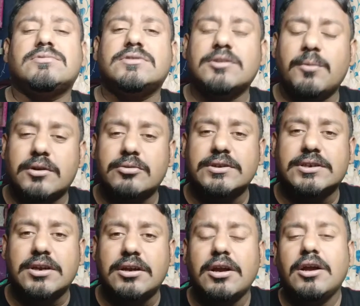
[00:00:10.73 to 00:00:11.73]
সিনেমা
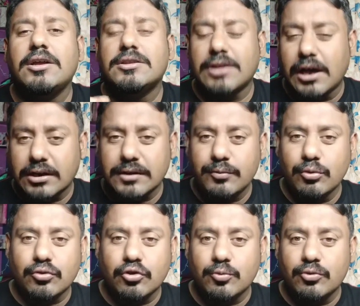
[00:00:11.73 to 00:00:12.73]
রয়েছে তার
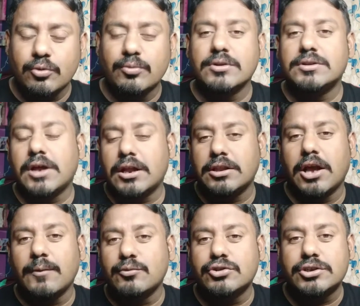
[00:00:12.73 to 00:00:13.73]
রিভিউ করব এবং তার
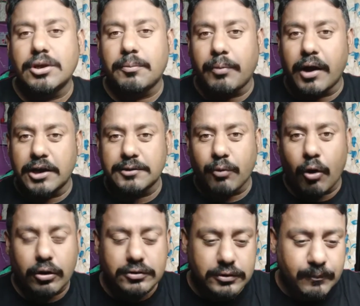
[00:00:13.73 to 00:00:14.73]
নাম হচ্ছে বার্ড
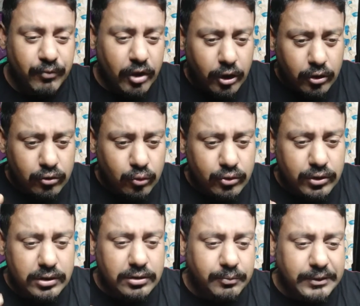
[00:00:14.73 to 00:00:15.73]
বক্স
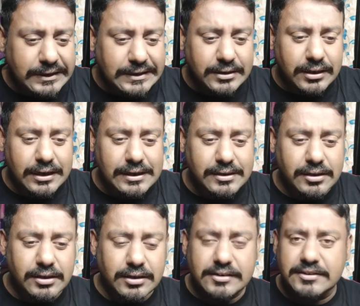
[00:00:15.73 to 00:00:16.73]
সুজন বিয়ার এর
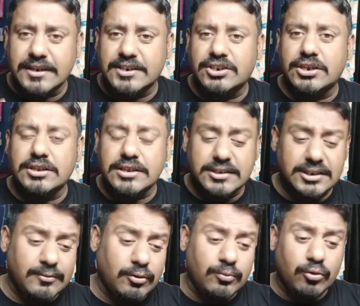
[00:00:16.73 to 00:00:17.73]
ডিরেকশন
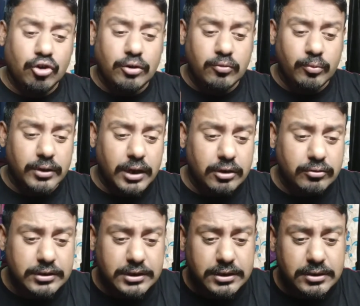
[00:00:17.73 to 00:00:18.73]
দিয়েছেন এবং মুখ্য ভূমিকায়
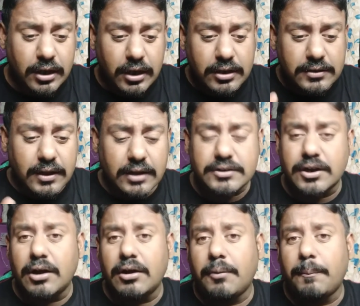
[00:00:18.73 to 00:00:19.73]
রয়েছেন
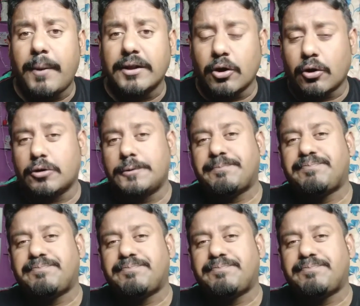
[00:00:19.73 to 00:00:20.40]
সান্ড্রা বালক